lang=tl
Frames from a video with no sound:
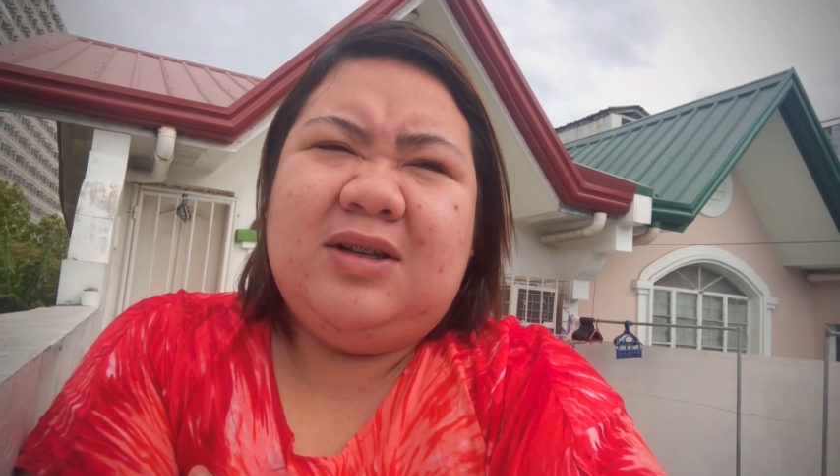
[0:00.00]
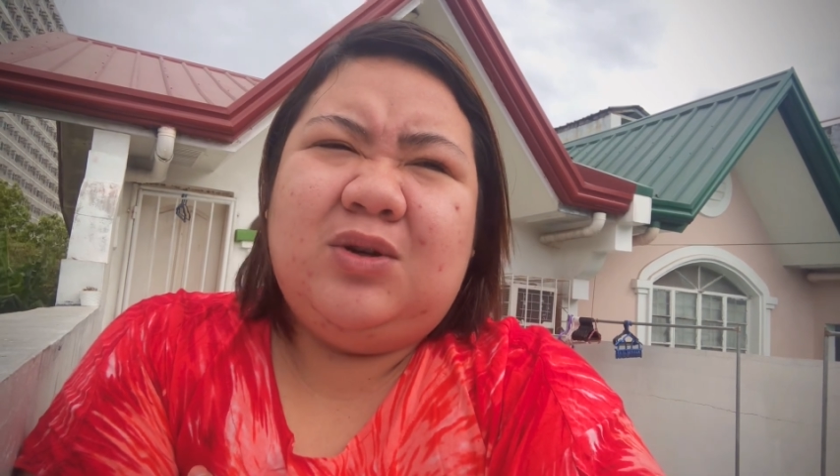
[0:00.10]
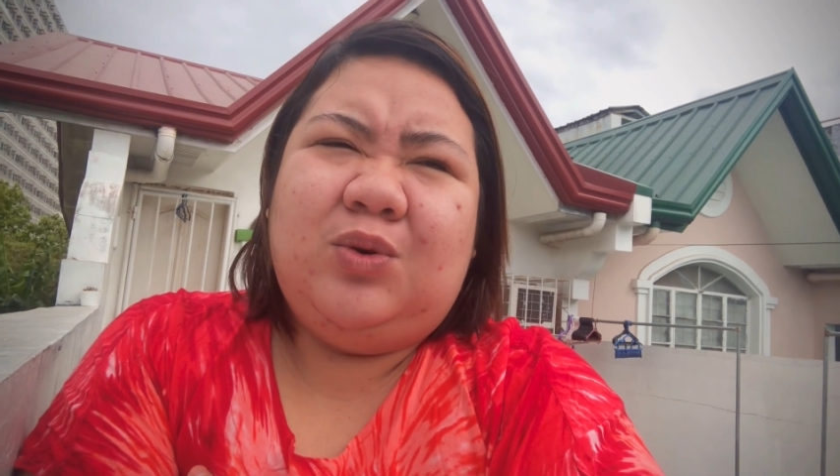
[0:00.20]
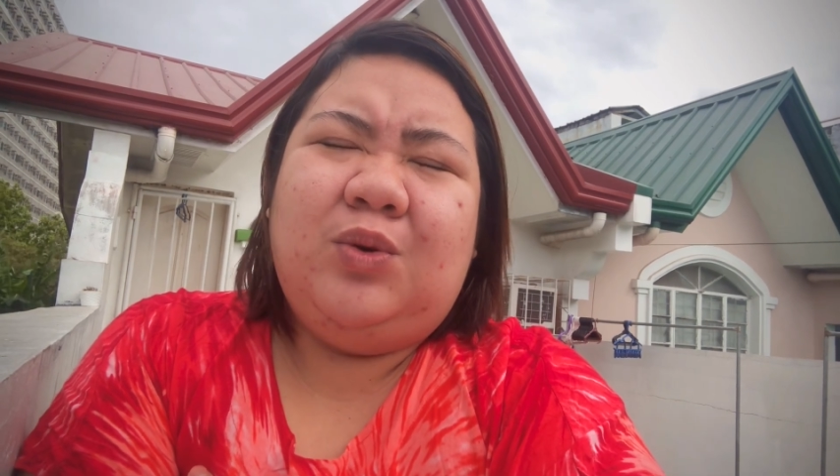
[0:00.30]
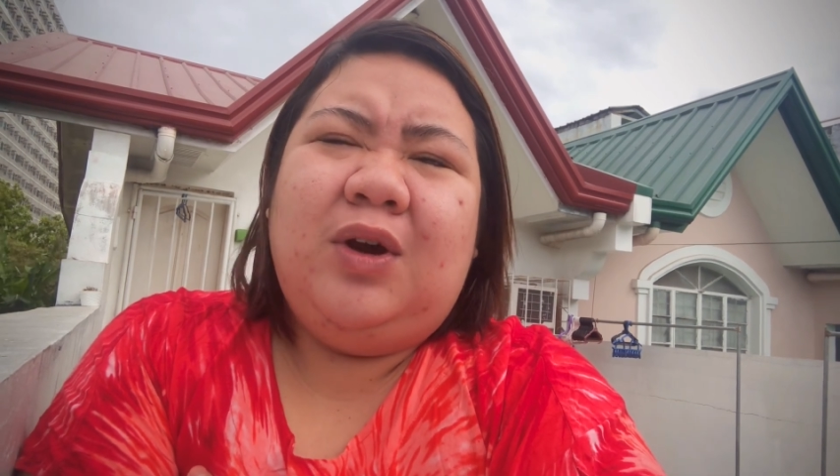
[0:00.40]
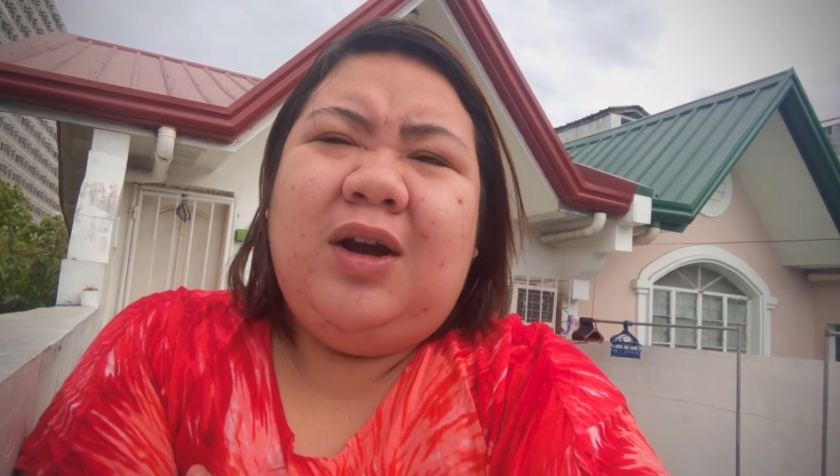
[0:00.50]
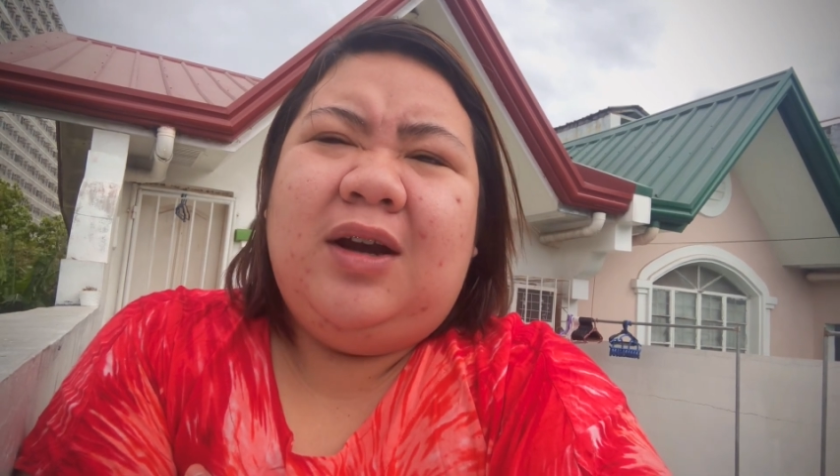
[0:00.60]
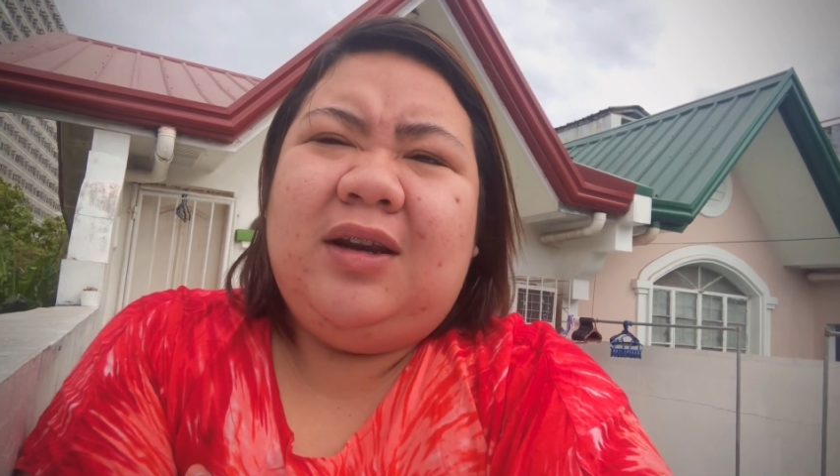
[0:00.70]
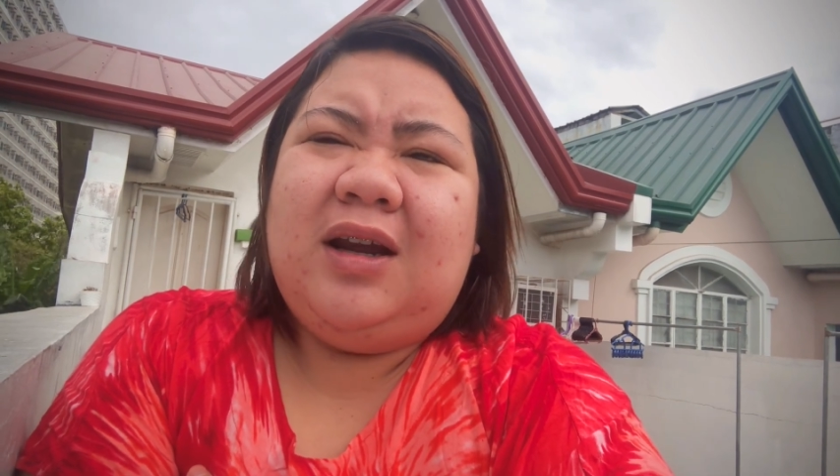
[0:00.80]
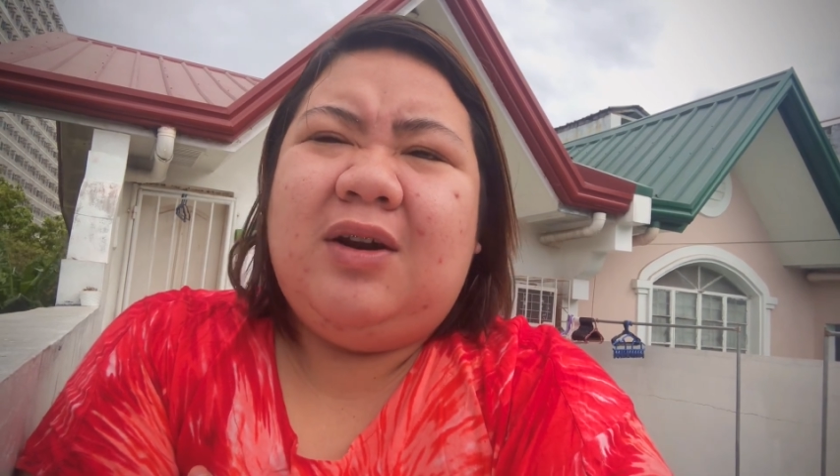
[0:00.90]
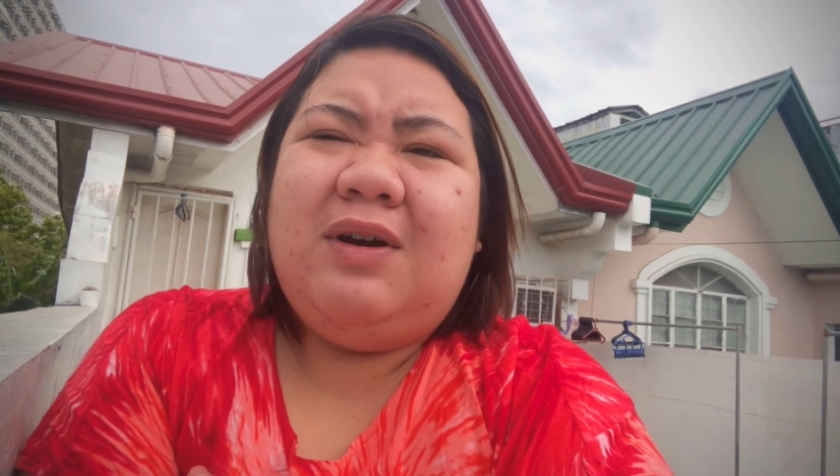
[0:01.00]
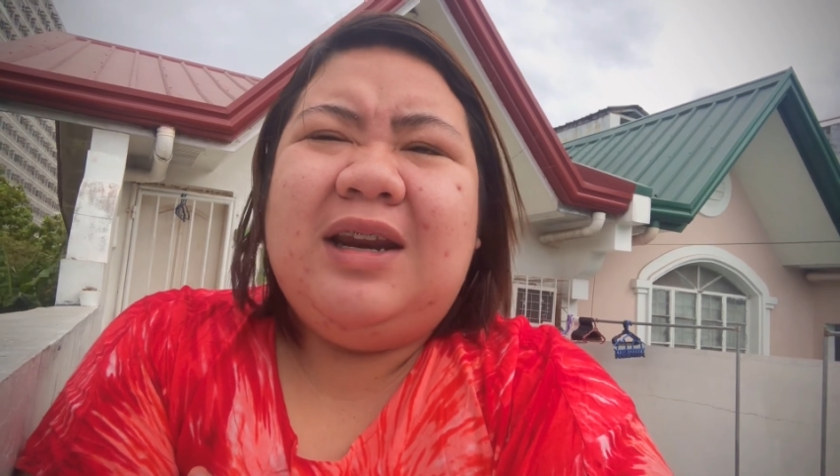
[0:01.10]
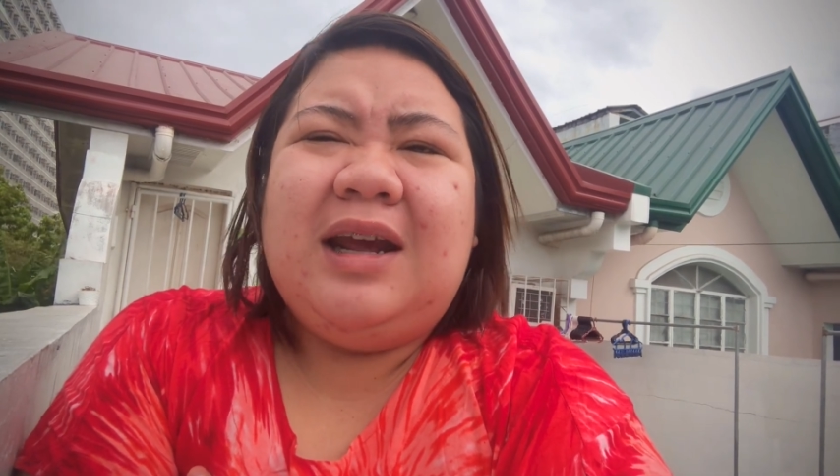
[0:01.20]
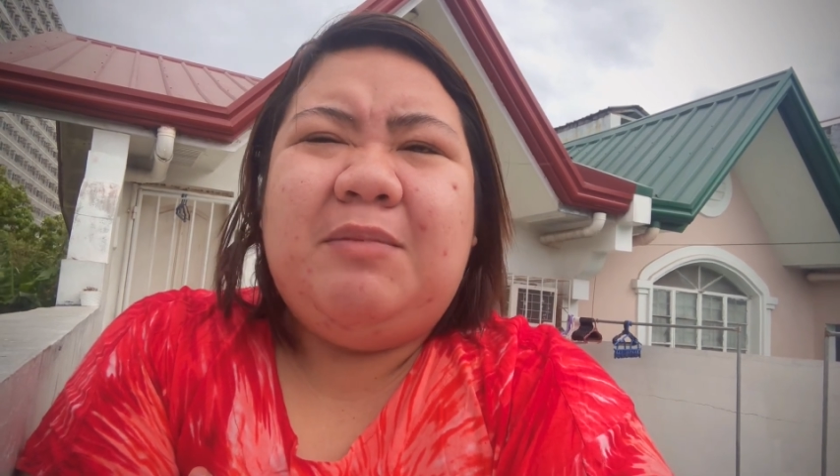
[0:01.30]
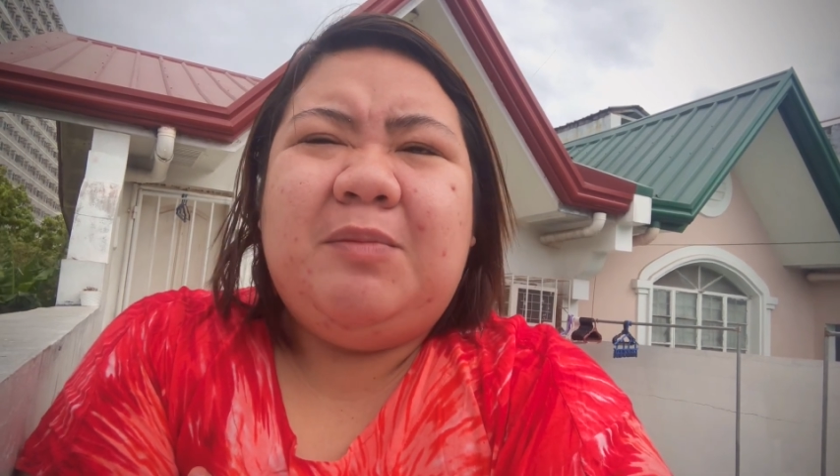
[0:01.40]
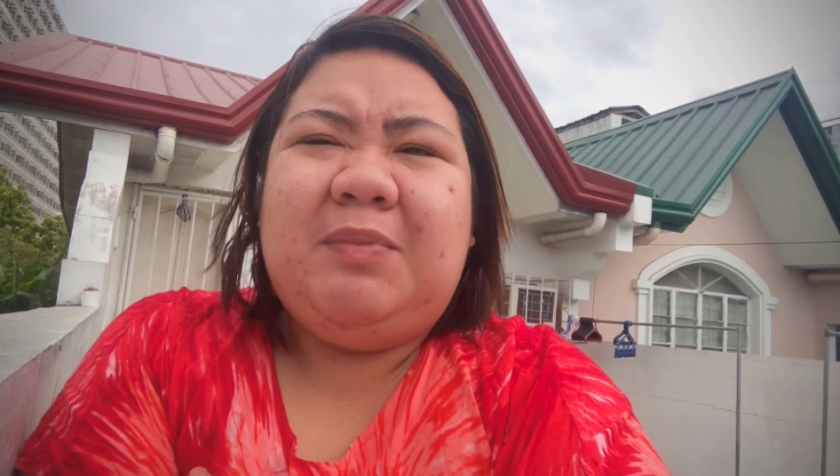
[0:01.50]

So, nagawa namin,